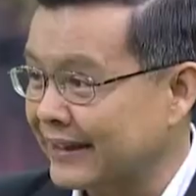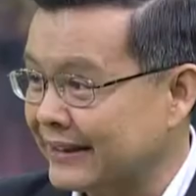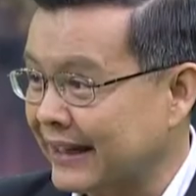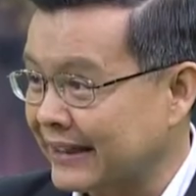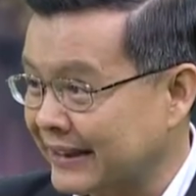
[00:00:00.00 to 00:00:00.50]
ยน
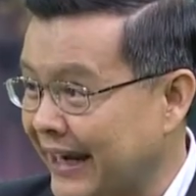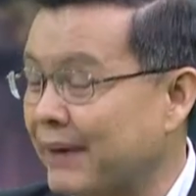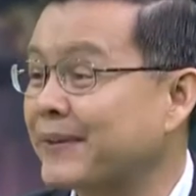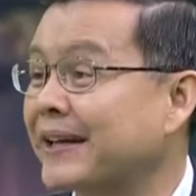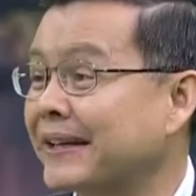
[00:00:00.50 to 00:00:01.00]
ใช้
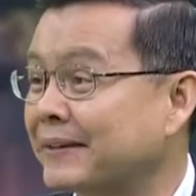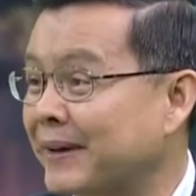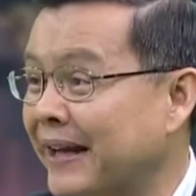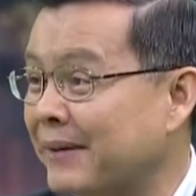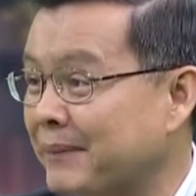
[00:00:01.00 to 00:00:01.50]
คำนี้ฮะที่
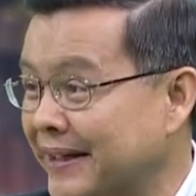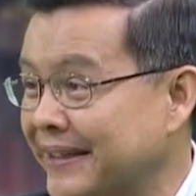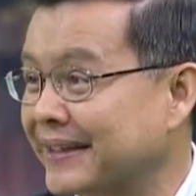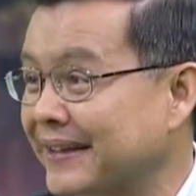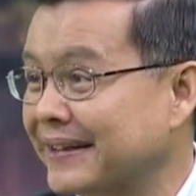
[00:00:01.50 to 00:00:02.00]
เป็นคำประดิ
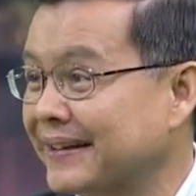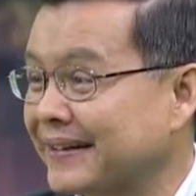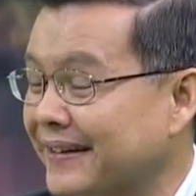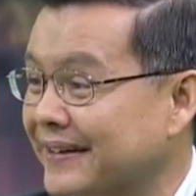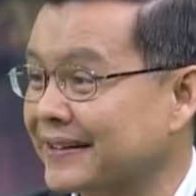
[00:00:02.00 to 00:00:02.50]
ษฐ์
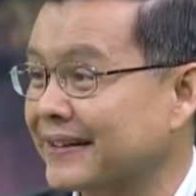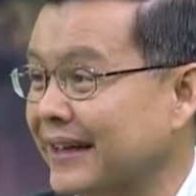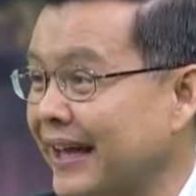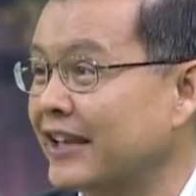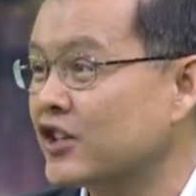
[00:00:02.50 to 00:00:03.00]
ก็คือ
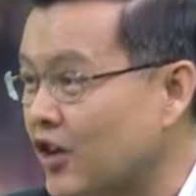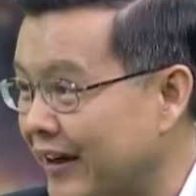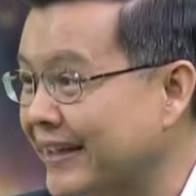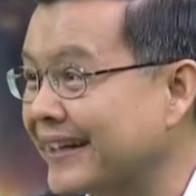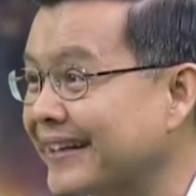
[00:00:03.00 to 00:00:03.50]

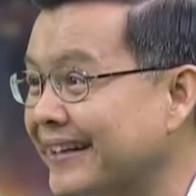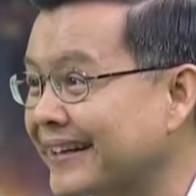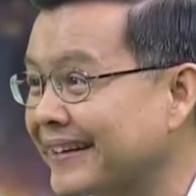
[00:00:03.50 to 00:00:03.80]
engineering